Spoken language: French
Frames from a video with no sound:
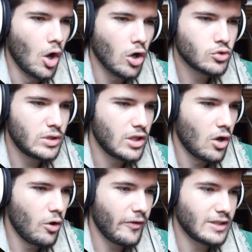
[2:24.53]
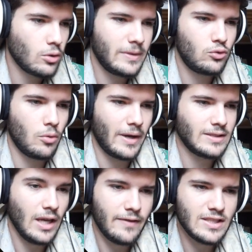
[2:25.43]
Ensuite, le... Vas-y, on met tout au
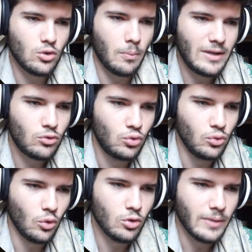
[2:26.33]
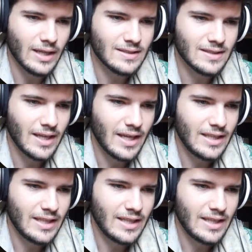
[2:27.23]
max, eh, vas-y, on met tout au max.